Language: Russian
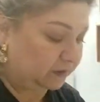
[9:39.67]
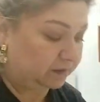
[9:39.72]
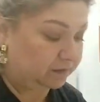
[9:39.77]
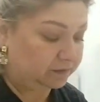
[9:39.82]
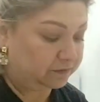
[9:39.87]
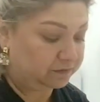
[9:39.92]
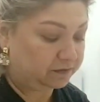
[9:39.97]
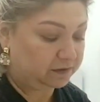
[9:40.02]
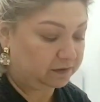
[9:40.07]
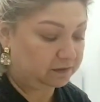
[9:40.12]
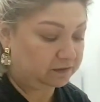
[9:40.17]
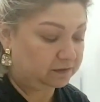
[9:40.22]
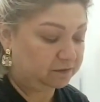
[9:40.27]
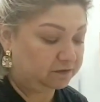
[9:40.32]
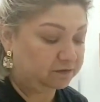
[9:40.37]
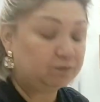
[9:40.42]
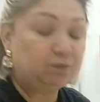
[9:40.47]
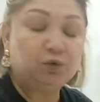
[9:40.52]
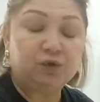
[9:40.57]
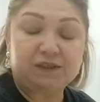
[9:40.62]
в,
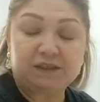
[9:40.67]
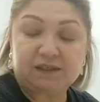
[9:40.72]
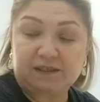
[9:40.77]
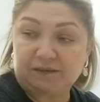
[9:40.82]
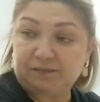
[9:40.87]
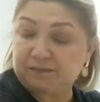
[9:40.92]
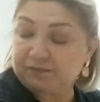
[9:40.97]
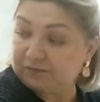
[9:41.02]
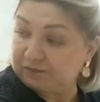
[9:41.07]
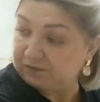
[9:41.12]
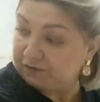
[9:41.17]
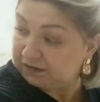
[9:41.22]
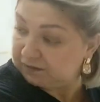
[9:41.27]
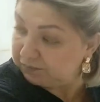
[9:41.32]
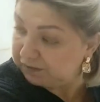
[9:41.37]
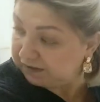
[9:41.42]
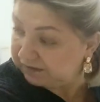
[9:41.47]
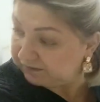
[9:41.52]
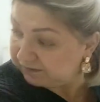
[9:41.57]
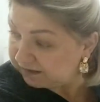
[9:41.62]
в босе, в
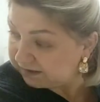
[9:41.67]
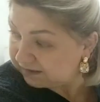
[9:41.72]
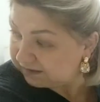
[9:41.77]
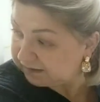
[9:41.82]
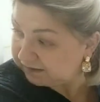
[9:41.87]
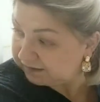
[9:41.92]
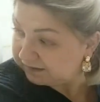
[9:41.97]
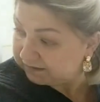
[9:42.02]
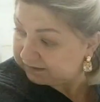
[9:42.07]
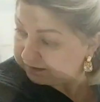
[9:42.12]
отбеливателе.